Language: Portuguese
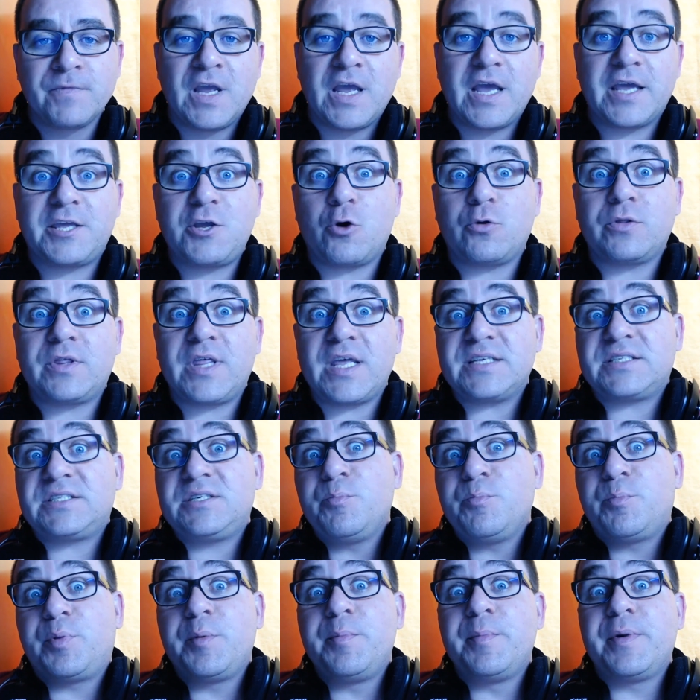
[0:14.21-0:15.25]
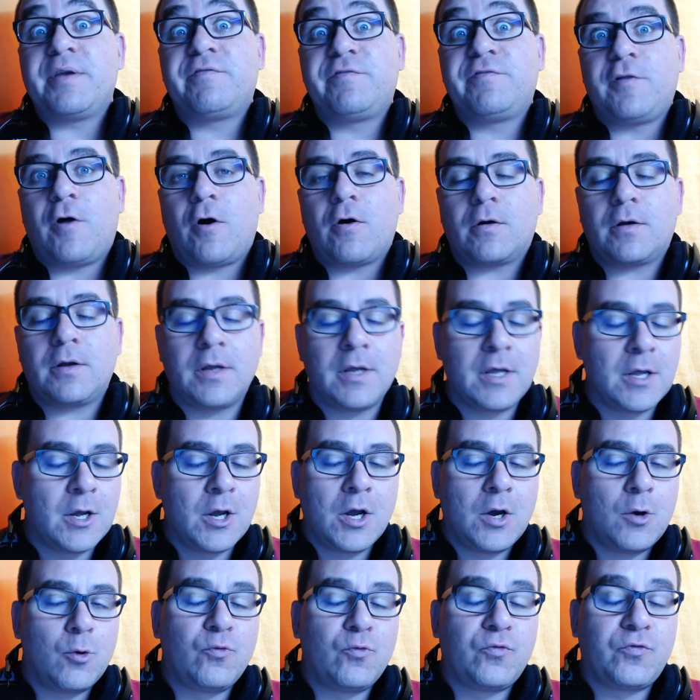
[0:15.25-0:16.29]
Aqui é o 11 vlog,
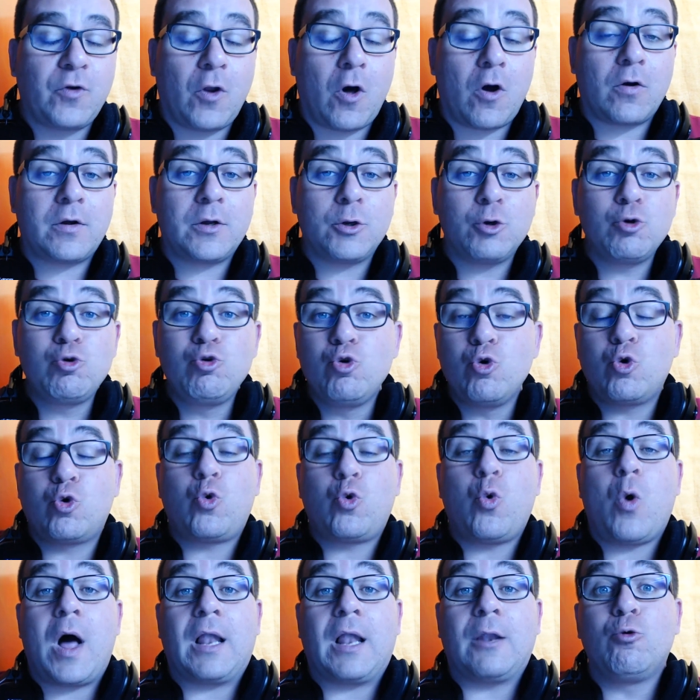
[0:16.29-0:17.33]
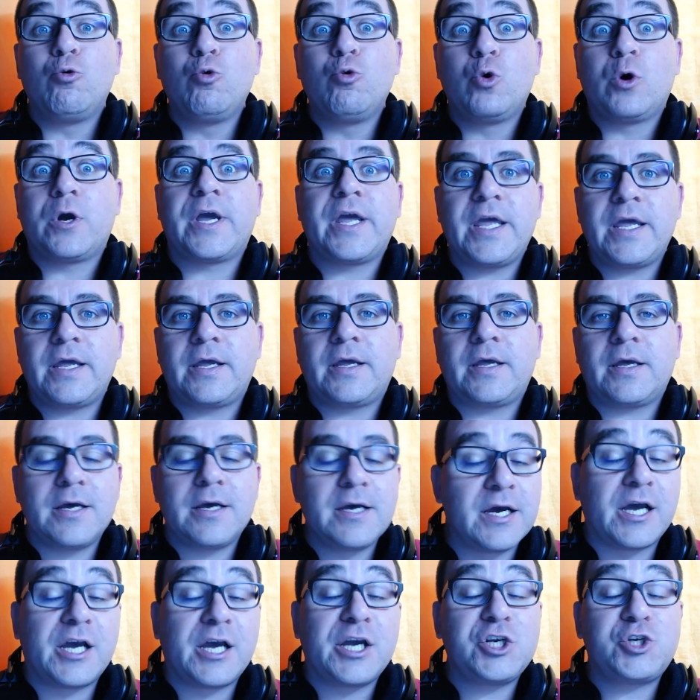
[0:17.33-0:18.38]
o vlog no qual o Rick
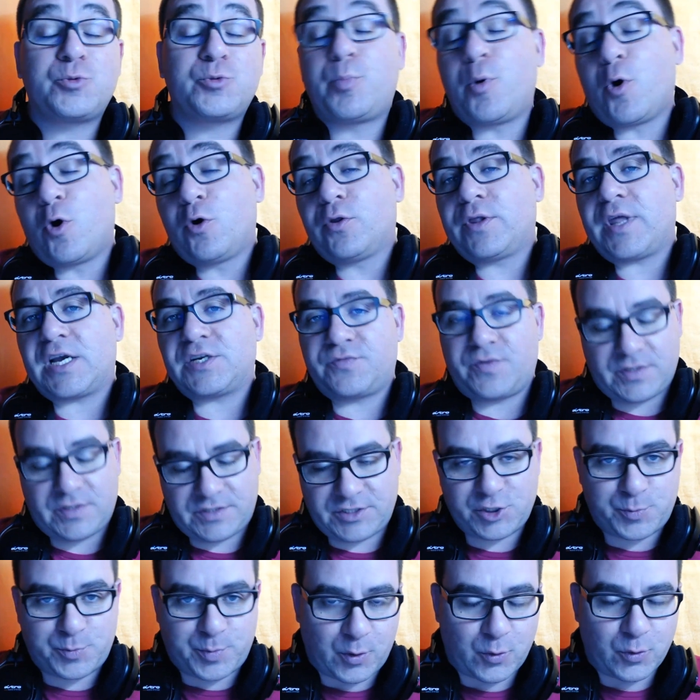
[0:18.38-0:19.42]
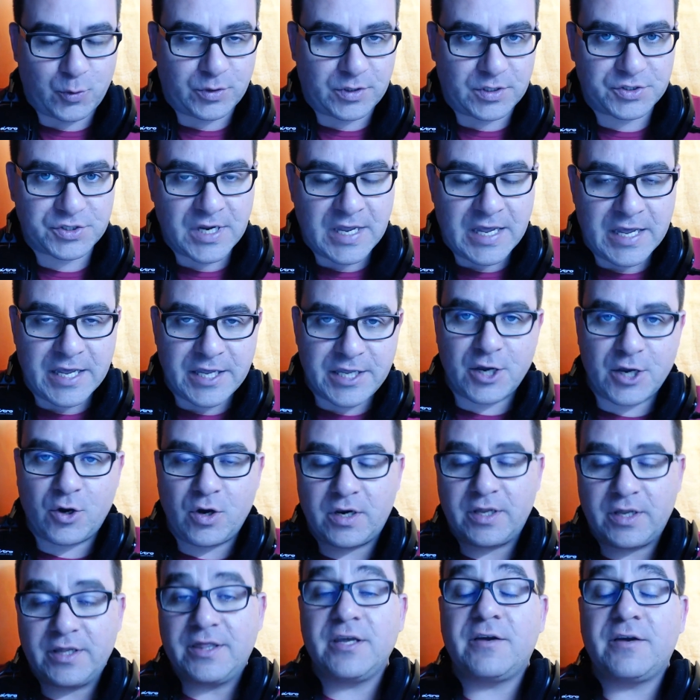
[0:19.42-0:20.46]
responde às vossas perguntas. E
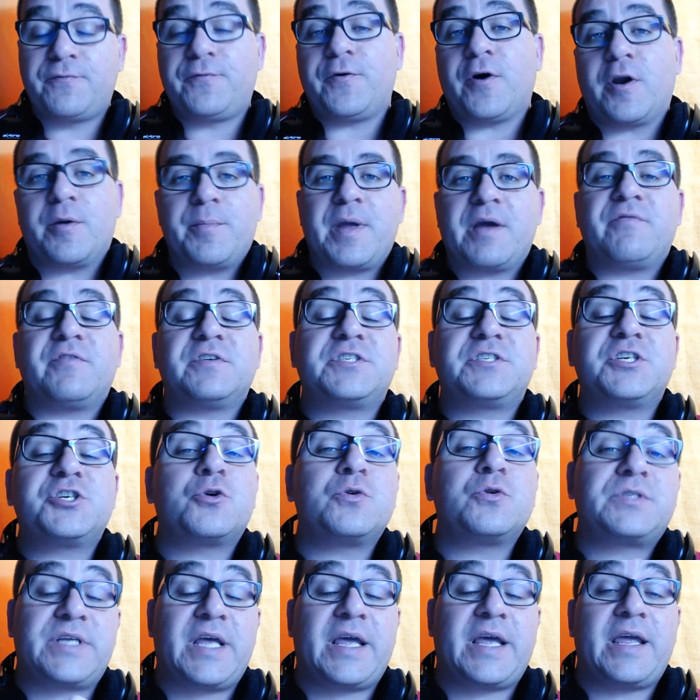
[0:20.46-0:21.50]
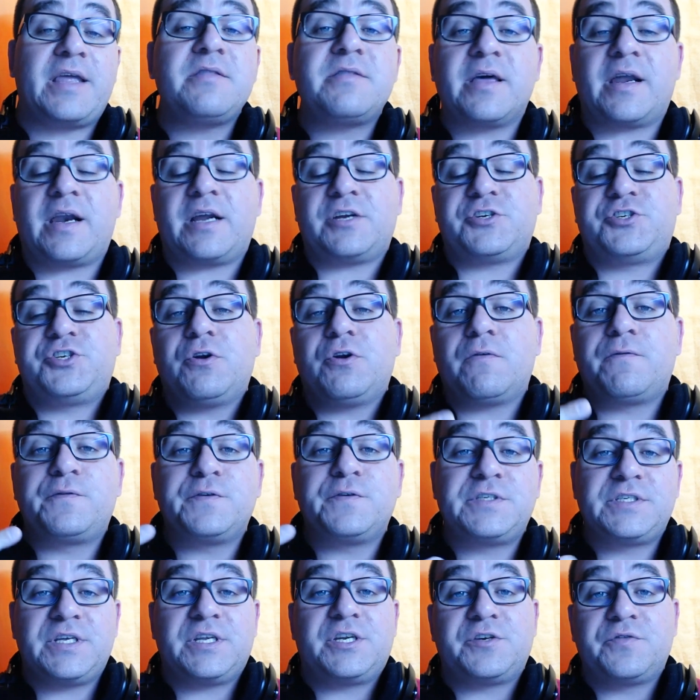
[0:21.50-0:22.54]
agora, de que forma é que vocês conseguem interagir ao
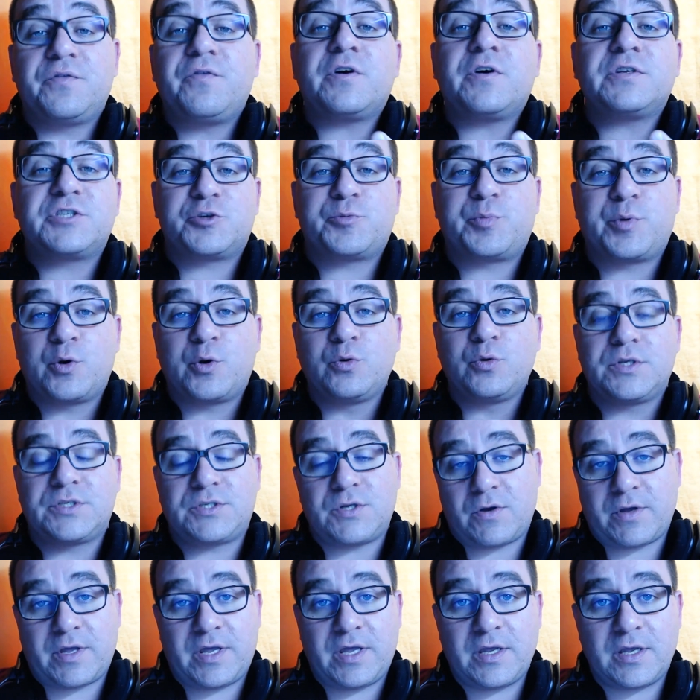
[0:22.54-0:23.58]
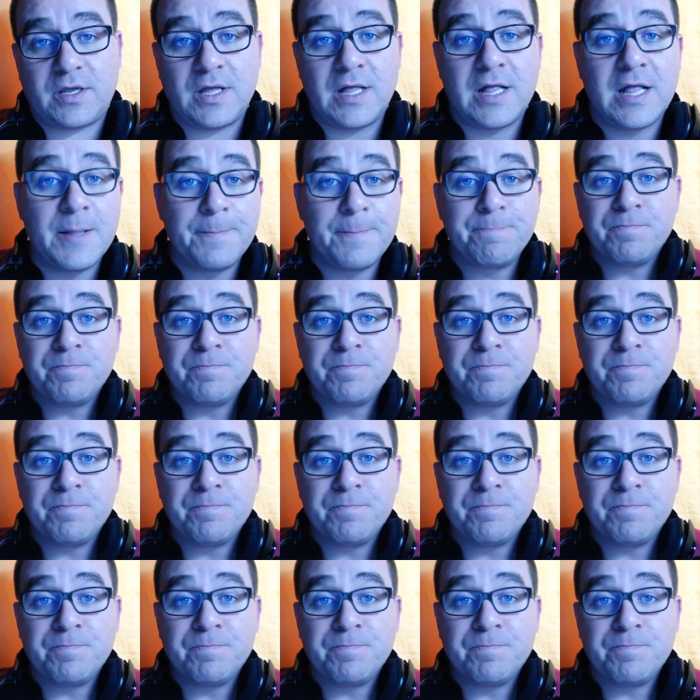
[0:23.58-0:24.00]
fazer as vossas perguntas ao Rick?